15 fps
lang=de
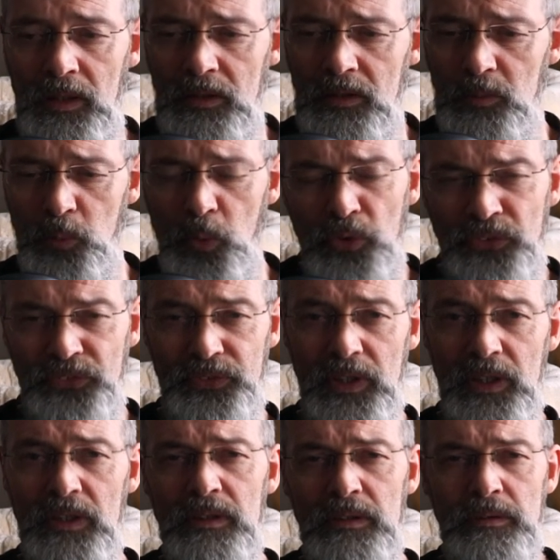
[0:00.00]
du musst
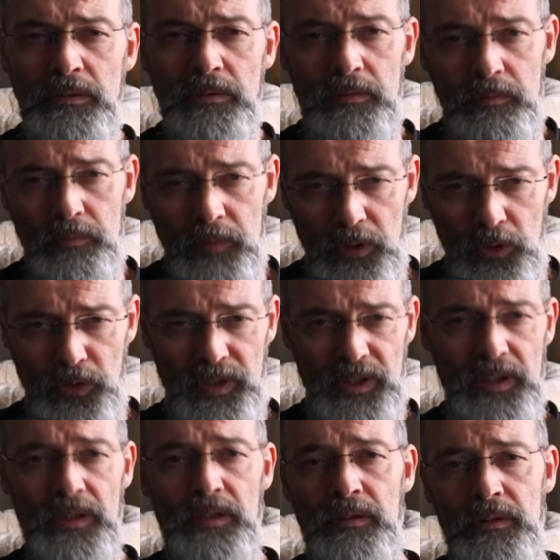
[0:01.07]
ja, wenn du
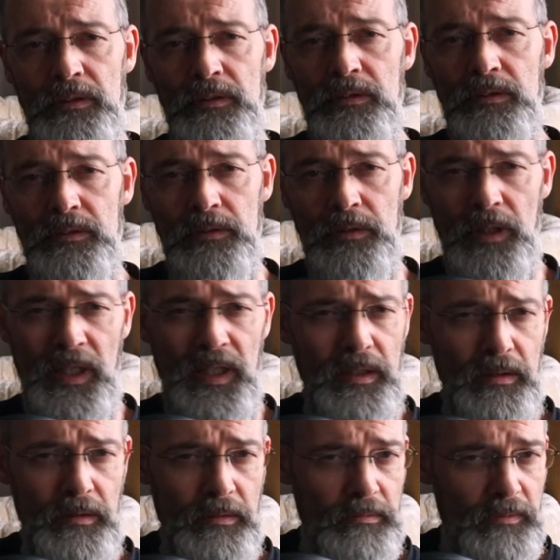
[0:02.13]
dir
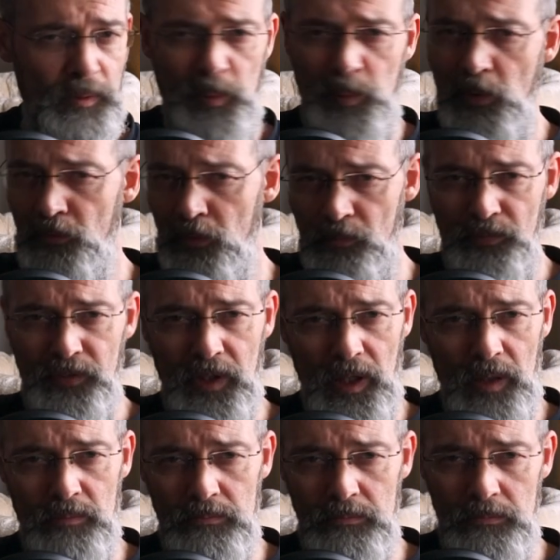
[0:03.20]
ein, sagen wir mal, 5
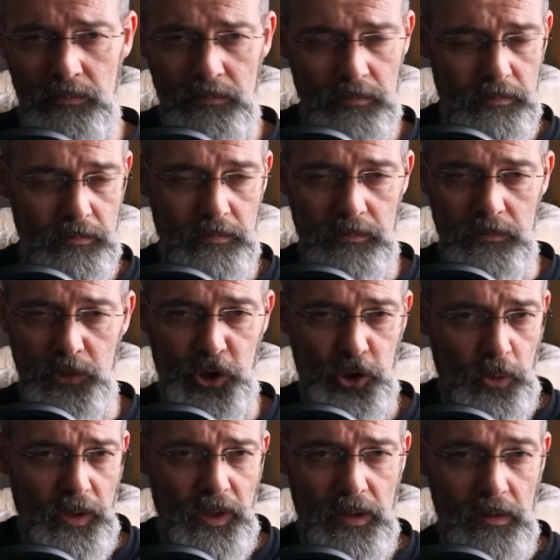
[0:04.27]
Gramm
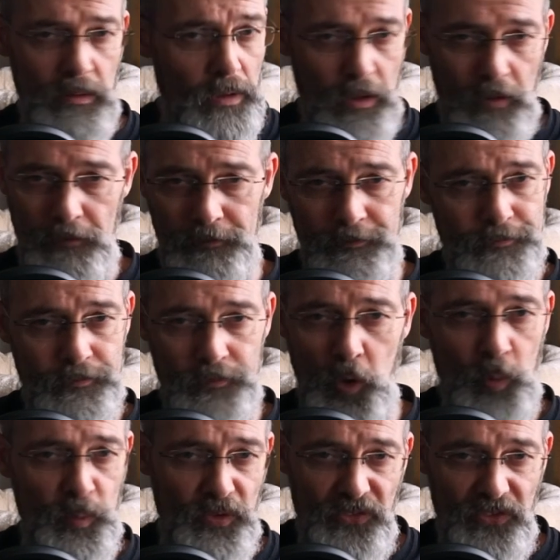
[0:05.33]
Schore auf
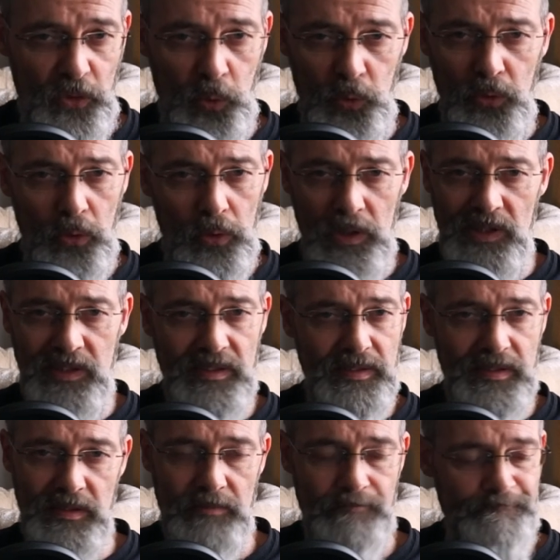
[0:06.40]
Kommission
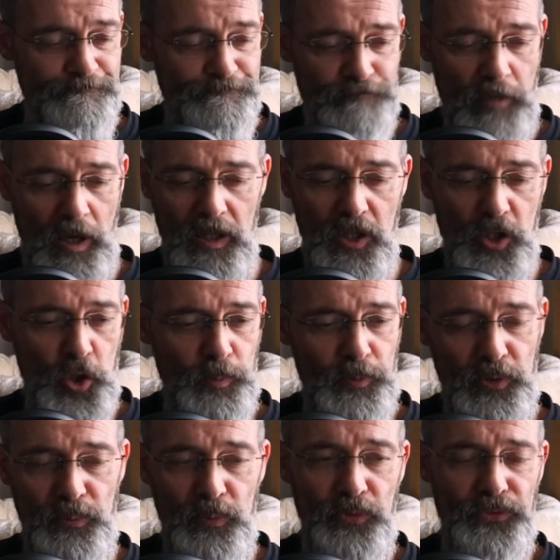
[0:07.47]
holst, angenommen,
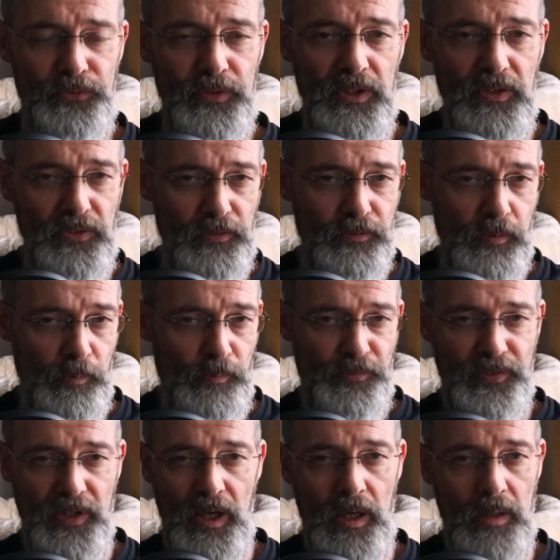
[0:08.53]
du musst für diese
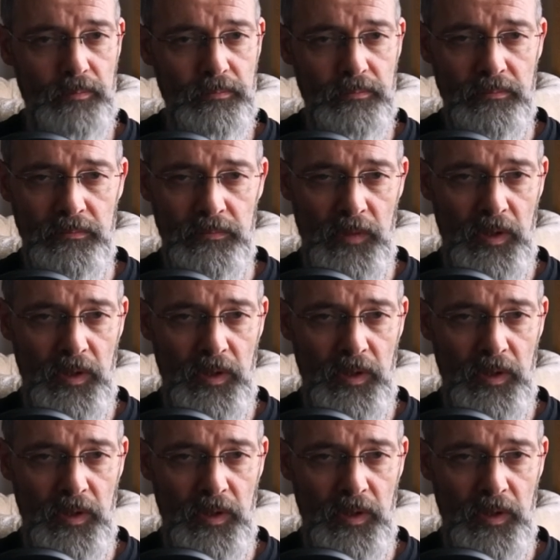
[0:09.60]
5 Gramm